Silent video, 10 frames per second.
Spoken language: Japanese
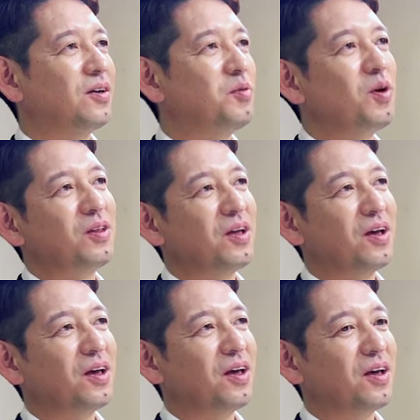決め
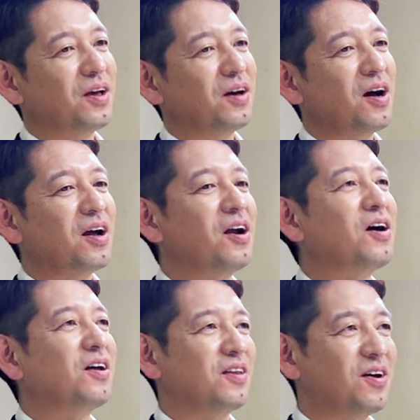て帰らな
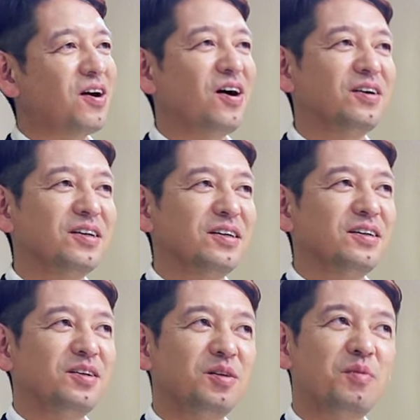かったら
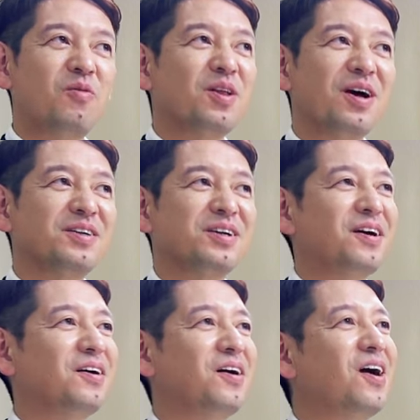今はないんじゃ
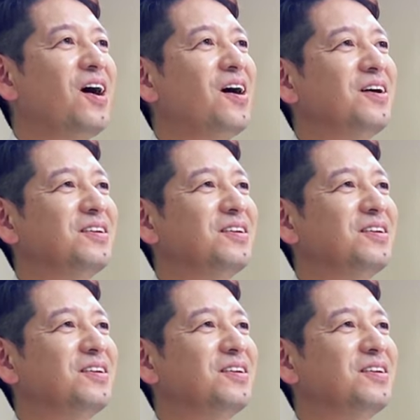ないかなっ